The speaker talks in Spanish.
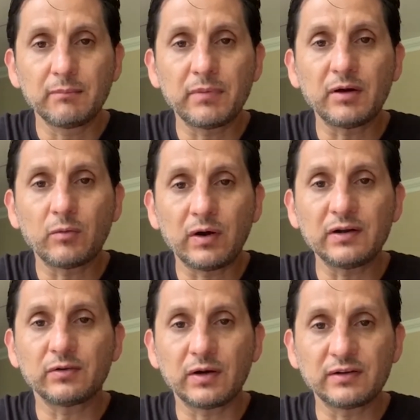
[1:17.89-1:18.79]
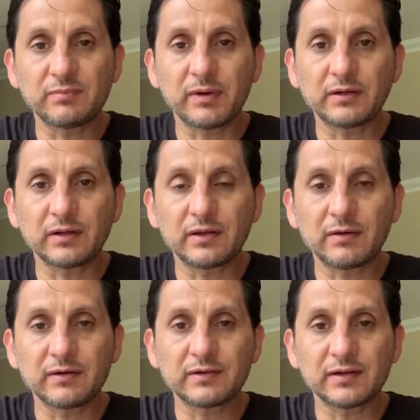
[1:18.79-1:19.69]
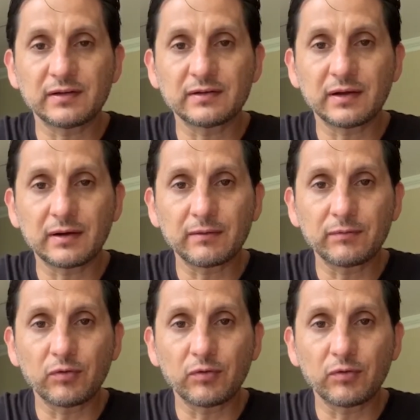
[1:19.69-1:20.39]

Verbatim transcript: ver cuáles son las expectativas que se están